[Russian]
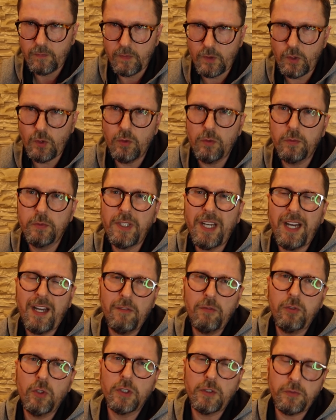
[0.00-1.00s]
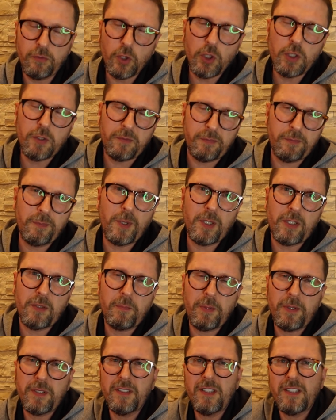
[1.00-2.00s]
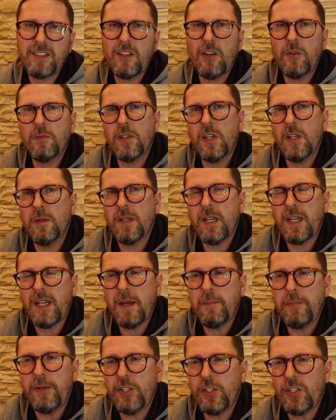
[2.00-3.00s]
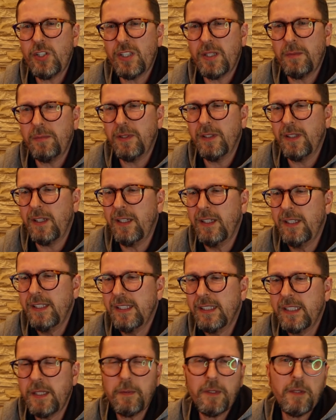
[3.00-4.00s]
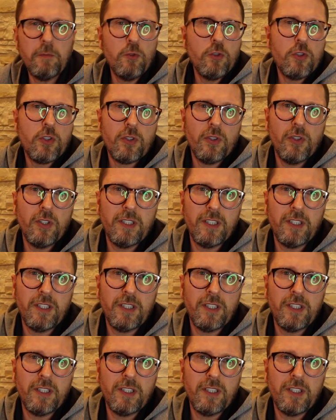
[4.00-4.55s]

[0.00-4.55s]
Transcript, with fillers: Ну да, вот, вот по, по, на самом деле какая причина была. Не потому, что